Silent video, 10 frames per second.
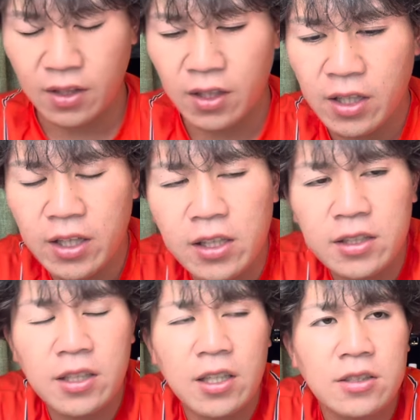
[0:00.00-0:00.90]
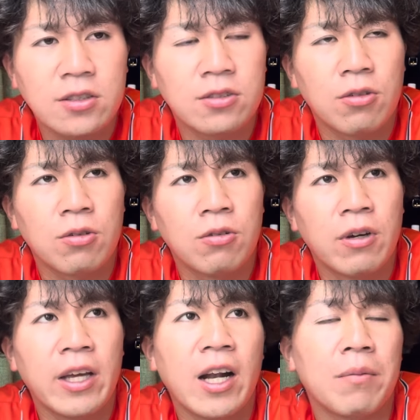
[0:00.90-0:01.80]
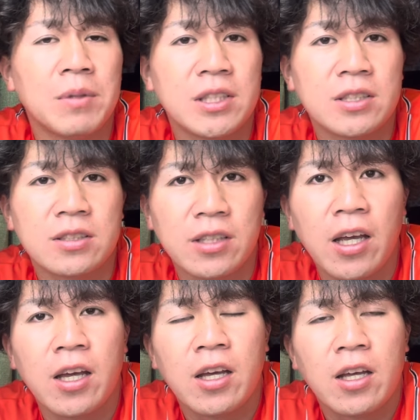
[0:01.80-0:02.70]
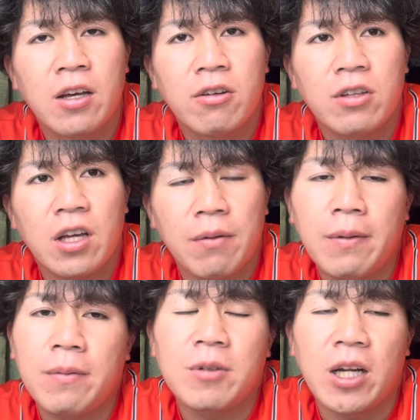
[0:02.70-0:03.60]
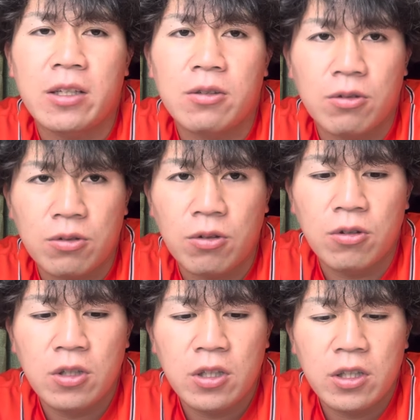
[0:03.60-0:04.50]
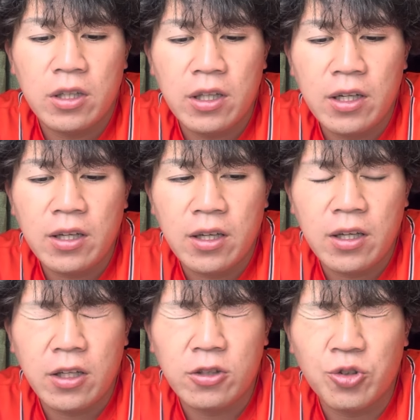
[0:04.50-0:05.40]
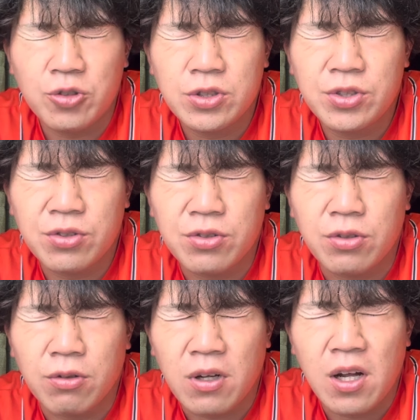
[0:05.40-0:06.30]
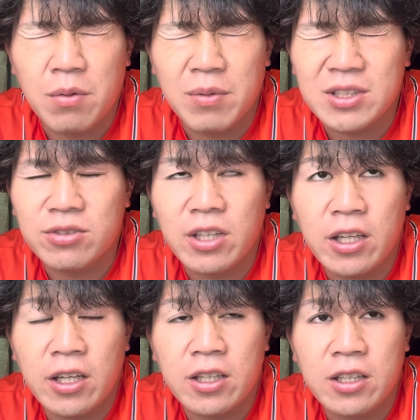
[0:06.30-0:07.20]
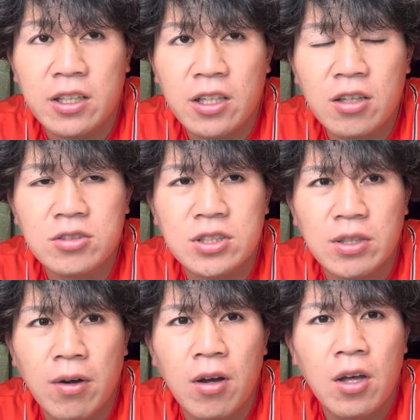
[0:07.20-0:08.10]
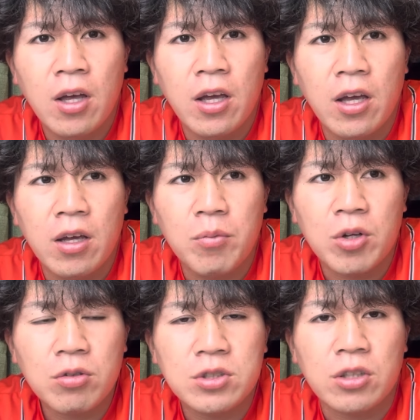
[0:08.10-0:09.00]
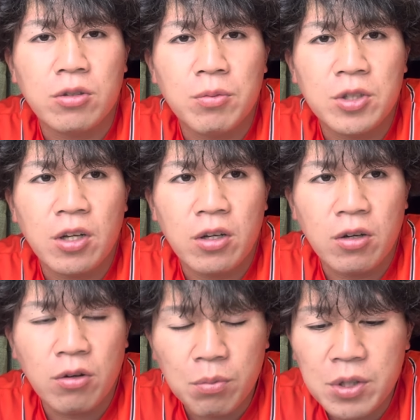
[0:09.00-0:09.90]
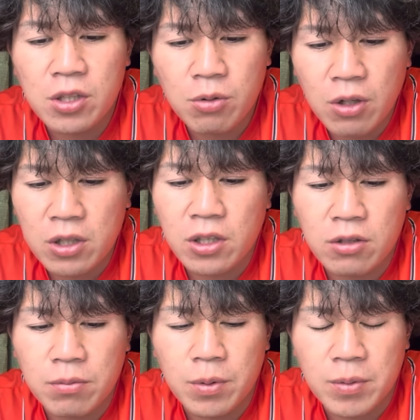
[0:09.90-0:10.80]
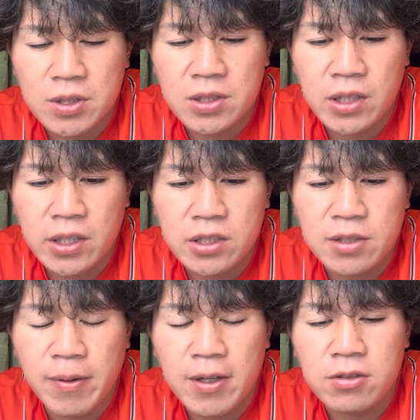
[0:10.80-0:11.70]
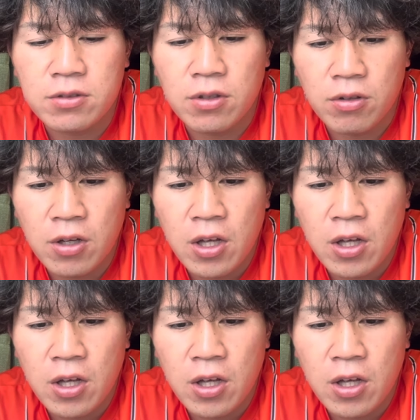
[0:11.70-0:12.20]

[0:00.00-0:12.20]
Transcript: えー、北更総合エラー3つで、で、上村一子と。でね、えー、投資力とか、まあ、その打撃に関しては、えー、もう両者ともにね、ほんまにね、良かったと思います。えー、千葉君の、